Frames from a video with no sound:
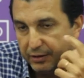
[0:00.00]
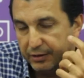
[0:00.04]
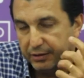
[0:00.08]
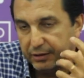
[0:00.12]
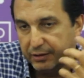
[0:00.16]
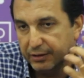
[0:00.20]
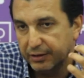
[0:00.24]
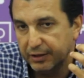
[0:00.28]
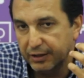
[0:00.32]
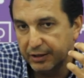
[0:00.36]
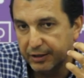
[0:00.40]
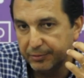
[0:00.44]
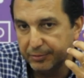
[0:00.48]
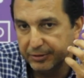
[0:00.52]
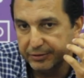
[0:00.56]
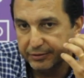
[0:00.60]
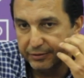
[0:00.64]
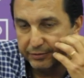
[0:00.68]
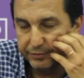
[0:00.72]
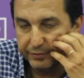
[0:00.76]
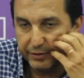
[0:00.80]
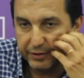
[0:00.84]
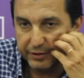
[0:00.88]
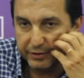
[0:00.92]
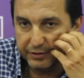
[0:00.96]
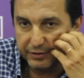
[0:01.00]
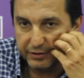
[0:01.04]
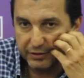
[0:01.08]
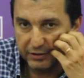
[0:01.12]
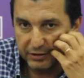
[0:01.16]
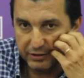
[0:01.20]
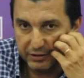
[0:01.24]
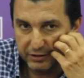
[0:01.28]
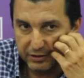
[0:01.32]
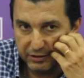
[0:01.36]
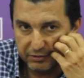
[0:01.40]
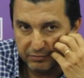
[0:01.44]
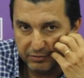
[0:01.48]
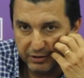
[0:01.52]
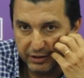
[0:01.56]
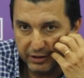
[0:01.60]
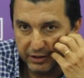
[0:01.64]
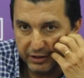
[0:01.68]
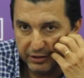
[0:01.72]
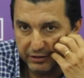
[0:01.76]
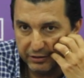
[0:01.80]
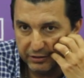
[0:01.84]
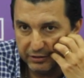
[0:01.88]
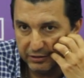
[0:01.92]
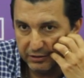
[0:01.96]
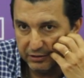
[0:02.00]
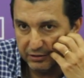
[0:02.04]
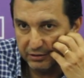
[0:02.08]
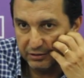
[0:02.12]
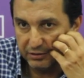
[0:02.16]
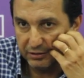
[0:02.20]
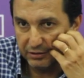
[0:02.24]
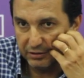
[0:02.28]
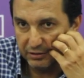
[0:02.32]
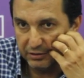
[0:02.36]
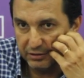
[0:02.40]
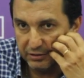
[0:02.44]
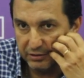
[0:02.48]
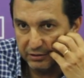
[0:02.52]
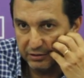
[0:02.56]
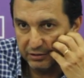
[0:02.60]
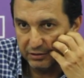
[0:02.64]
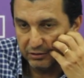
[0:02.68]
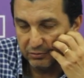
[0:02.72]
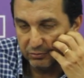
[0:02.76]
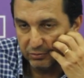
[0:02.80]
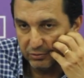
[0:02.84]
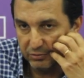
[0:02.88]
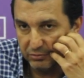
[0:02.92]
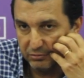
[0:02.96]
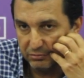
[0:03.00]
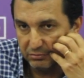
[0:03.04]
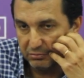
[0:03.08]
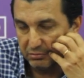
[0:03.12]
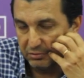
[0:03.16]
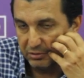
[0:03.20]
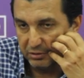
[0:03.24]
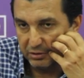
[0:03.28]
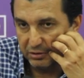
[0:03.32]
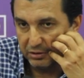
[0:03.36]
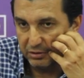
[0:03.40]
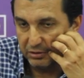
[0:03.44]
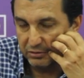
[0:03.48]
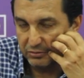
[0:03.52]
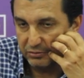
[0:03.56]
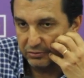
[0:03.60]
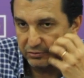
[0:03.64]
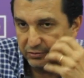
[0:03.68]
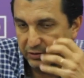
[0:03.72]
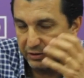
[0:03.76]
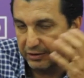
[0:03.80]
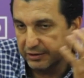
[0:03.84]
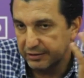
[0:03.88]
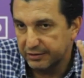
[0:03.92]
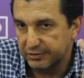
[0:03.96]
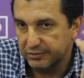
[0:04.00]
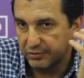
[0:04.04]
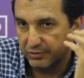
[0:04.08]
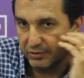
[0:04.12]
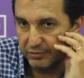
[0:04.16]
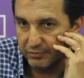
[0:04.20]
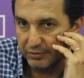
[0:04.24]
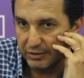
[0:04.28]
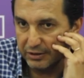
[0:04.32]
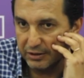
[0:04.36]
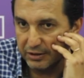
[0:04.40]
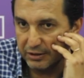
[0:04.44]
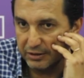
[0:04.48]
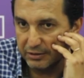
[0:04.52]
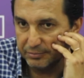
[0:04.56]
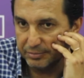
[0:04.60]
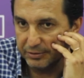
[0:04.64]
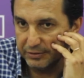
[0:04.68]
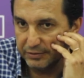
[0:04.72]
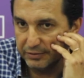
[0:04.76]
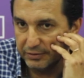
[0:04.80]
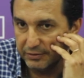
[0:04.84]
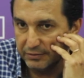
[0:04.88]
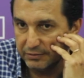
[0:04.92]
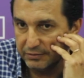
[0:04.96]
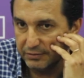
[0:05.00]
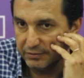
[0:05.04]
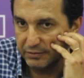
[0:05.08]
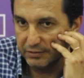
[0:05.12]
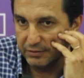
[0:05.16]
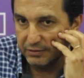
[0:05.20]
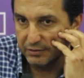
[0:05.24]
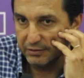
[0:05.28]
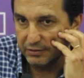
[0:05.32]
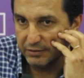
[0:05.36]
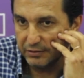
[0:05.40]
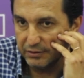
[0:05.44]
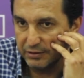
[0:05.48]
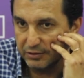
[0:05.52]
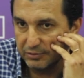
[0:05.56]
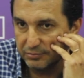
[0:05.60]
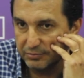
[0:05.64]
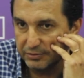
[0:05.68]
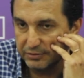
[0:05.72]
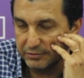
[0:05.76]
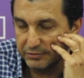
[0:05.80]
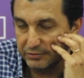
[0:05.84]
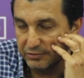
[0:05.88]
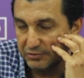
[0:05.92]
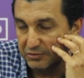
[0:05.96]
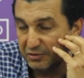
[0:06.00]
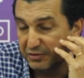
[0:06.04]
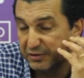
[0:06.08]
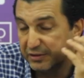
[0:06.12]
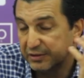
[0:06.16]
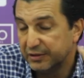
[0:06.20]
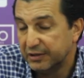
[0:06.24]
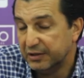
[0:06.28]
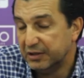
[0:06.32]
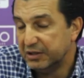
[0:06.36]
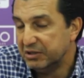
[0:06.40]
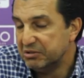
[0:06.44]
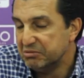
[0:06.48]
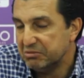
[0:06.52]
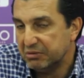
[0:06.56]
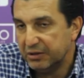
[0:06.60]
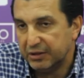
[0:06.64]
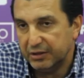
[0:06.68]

que, hay que matizar, que hay que hablar y, bueno, eh, eso está ahí todavía pendiente de, la conversación. Entonces,